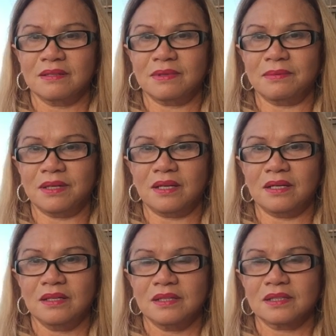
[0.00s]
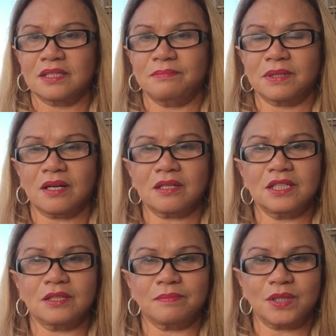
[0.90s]
nhưng mà thì mình có cái
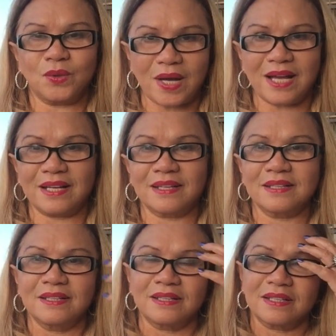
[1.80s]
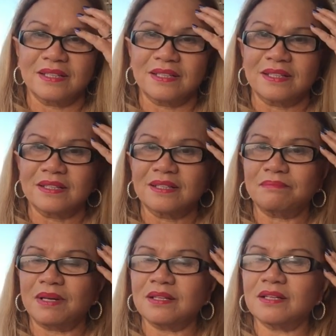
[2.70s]
gì với đồ ăn
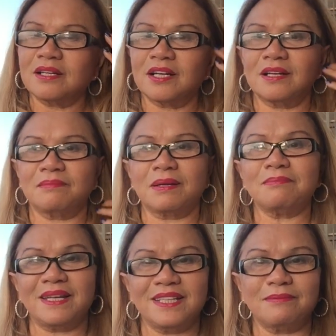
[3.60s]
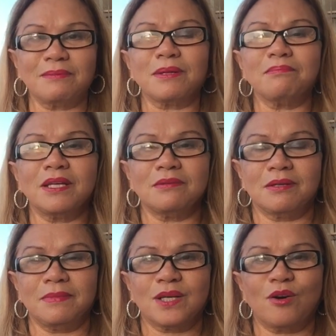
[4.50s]
bánh bánh mì và bánh mì
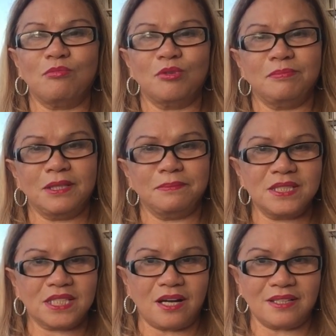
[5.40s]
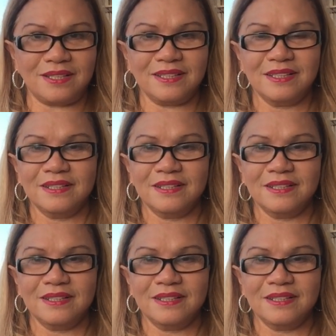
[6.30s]
mà mì khô mì biscuit á